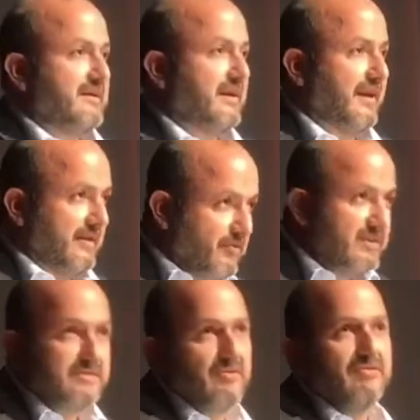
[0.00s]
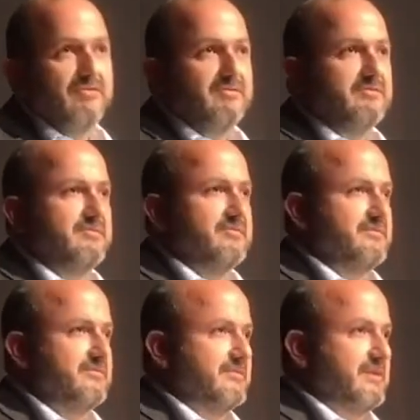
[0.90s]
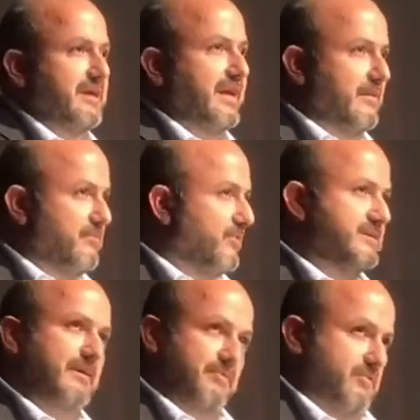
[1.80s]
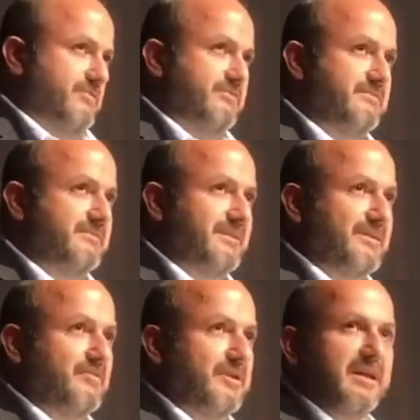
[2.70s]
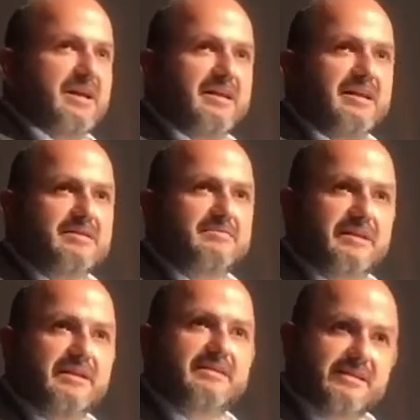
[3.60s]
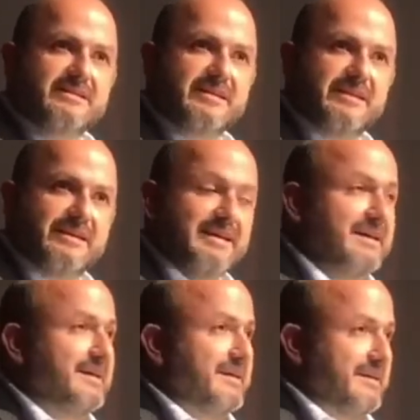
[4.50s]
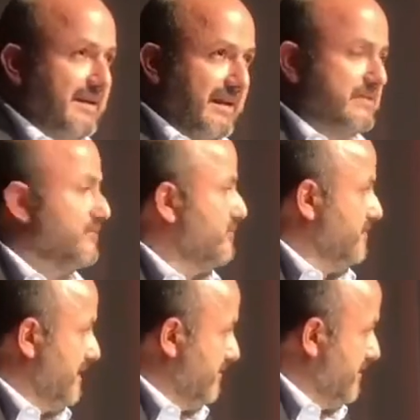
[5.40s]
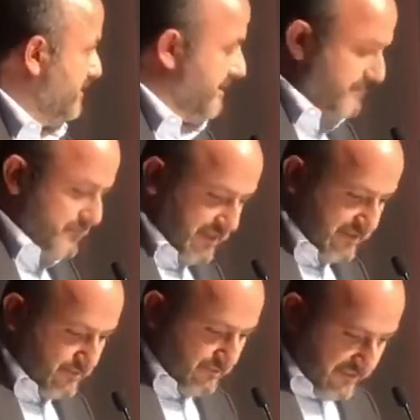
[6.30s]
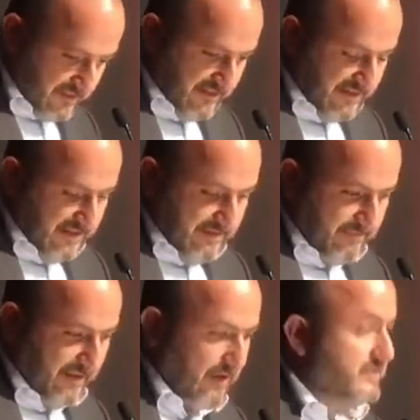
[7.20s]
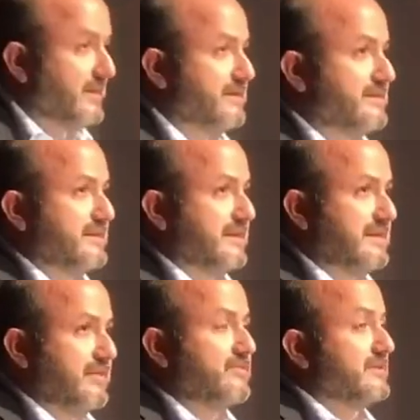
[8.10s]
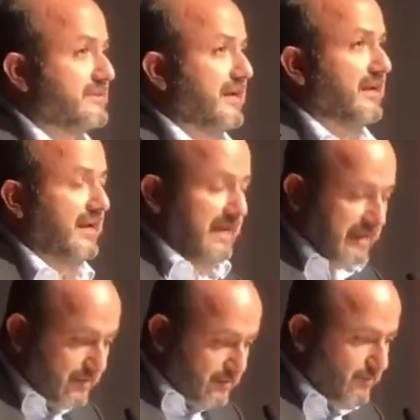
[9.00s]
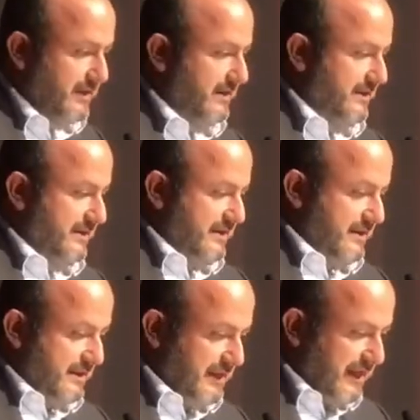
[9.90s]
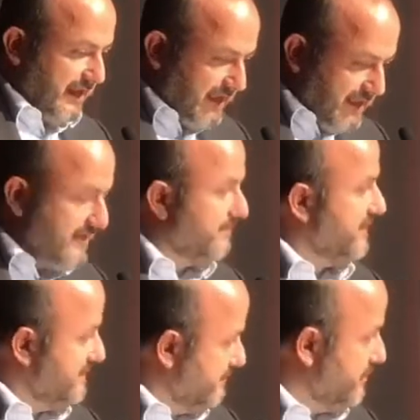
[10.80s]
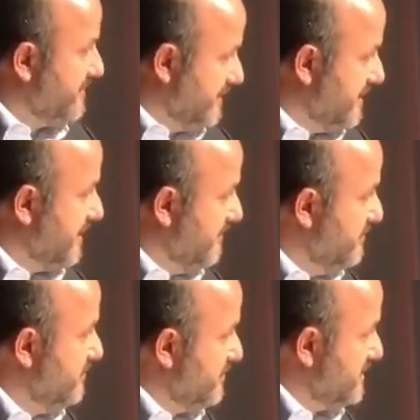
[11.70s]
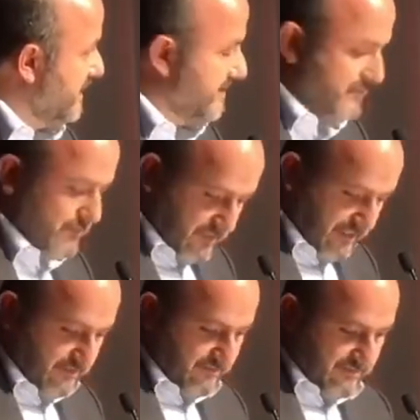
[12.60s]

que no es no y que amor es amor en cualquiera de las vertientes que se dé. Eso es lo que creo que tenemos que asumir para los siguientes tres años, estar a la altura de la agenda más importante que el mundo está discutiendo.